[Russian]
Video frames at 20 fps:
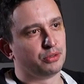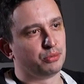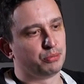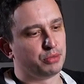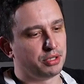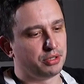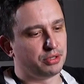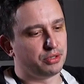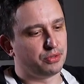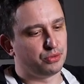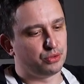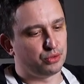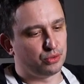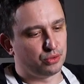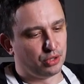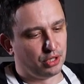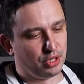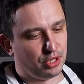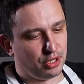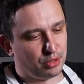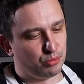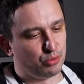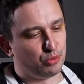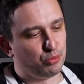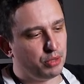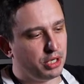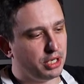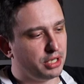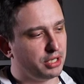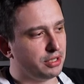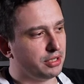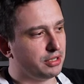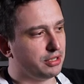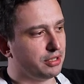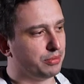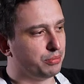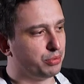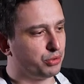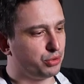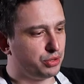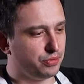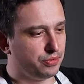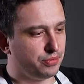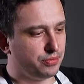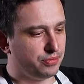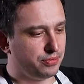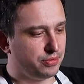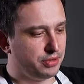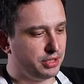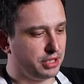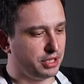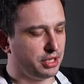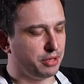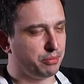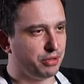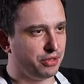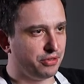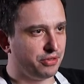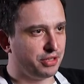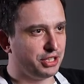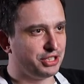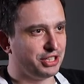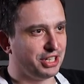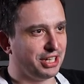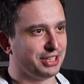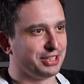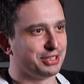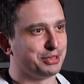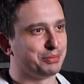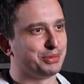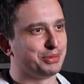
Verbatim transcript: у меня это все бумага просто в дырки превращалась